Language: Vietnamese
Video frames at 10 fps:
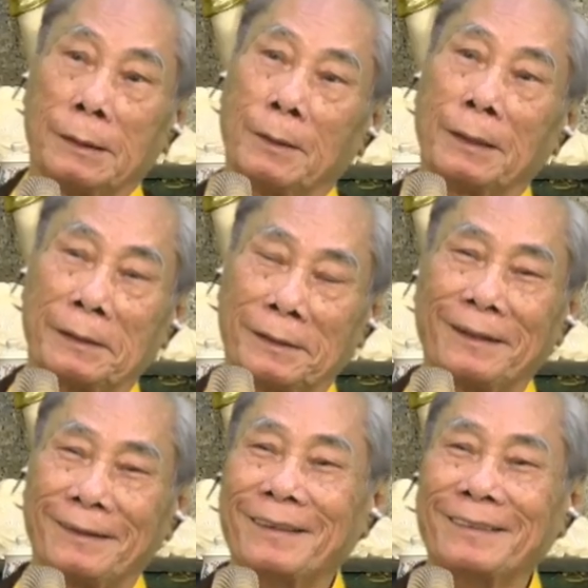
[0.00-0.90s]
thì gọi là
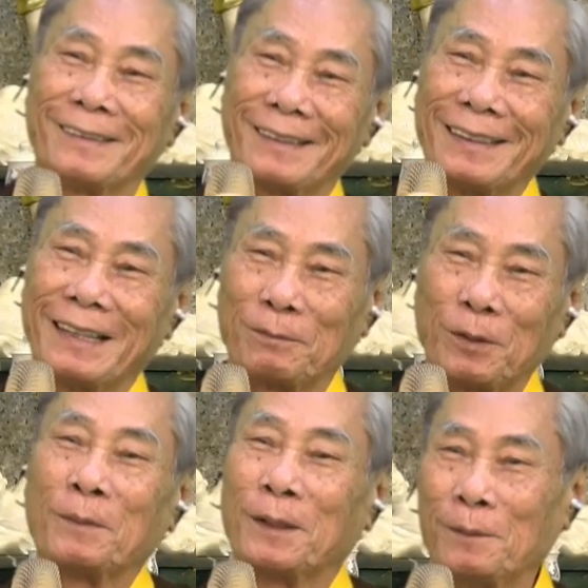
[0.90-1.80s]
tề tưởng được kiến chấp
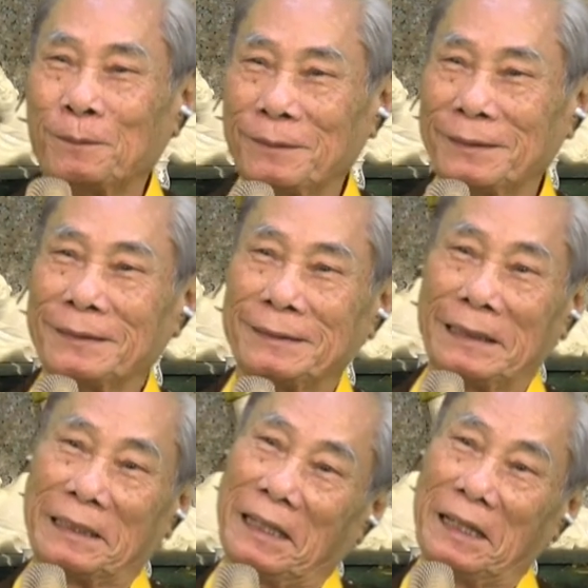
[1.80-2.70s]
cho mình đúng.
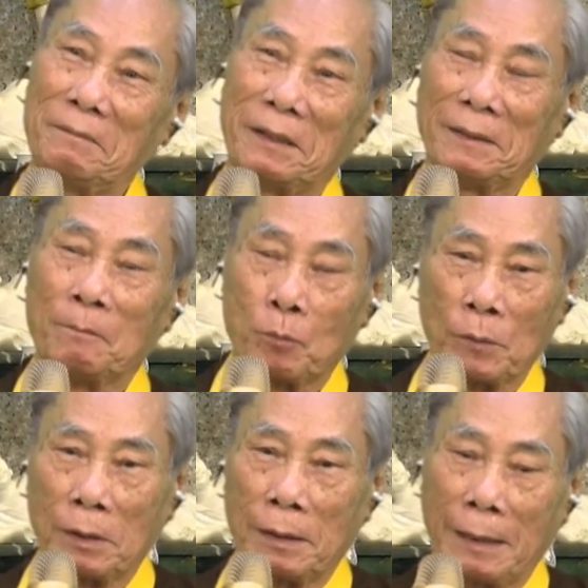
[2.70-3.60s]
Vì thế mà
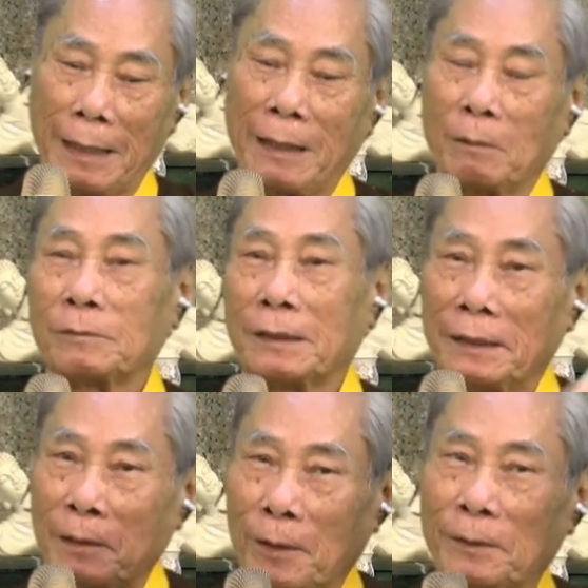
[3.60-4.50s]
xong rồi
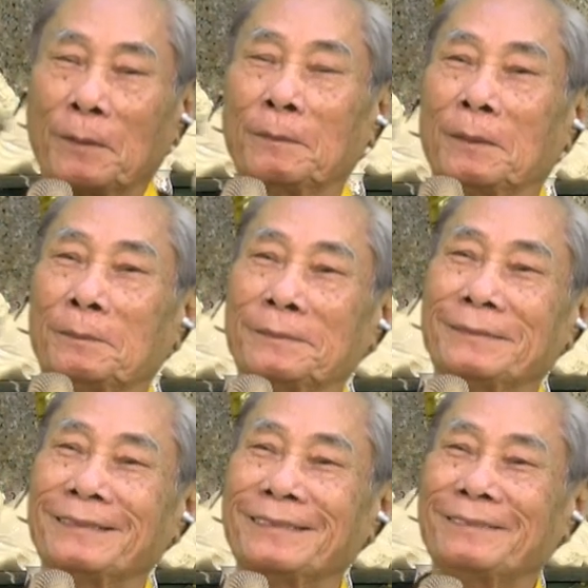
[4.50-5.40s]
đi nói tùm lum.
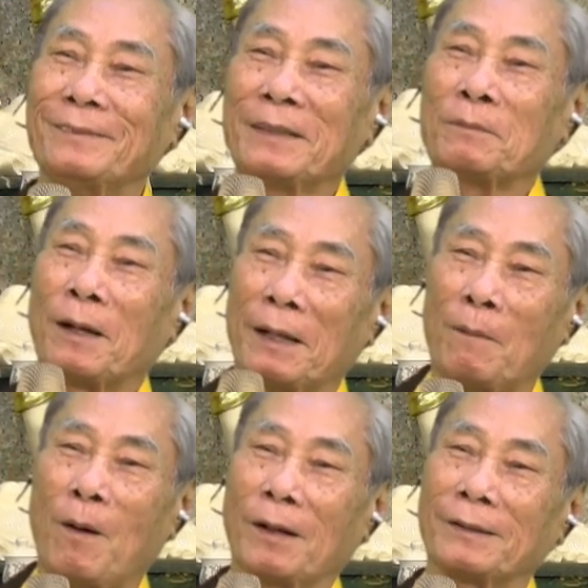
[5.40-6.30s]
Biết một hai
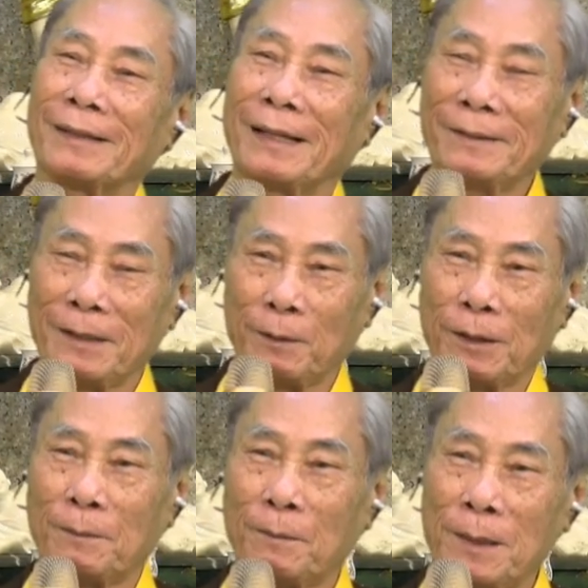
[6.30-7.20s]
món, tôi thấy nhiều
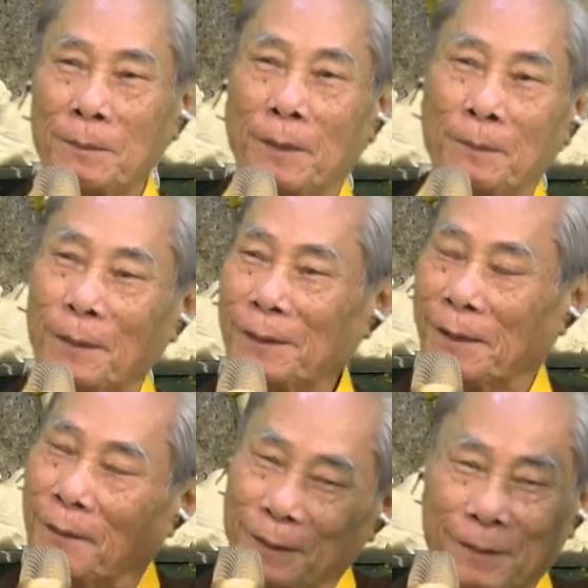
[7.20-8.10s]
người biết một hai món
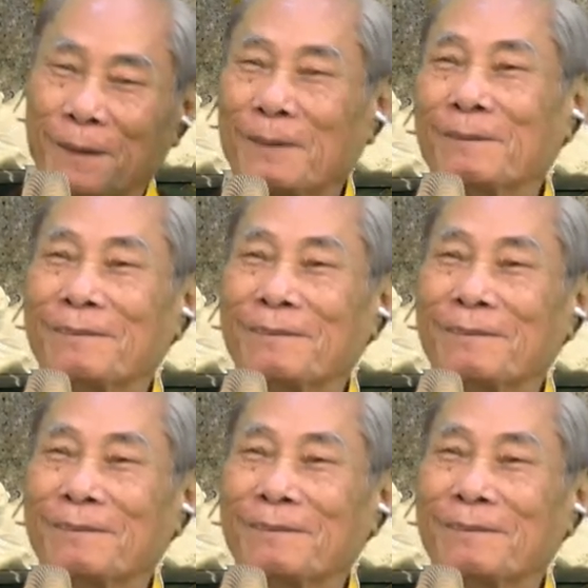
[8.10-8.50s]
đi nói tùm lum,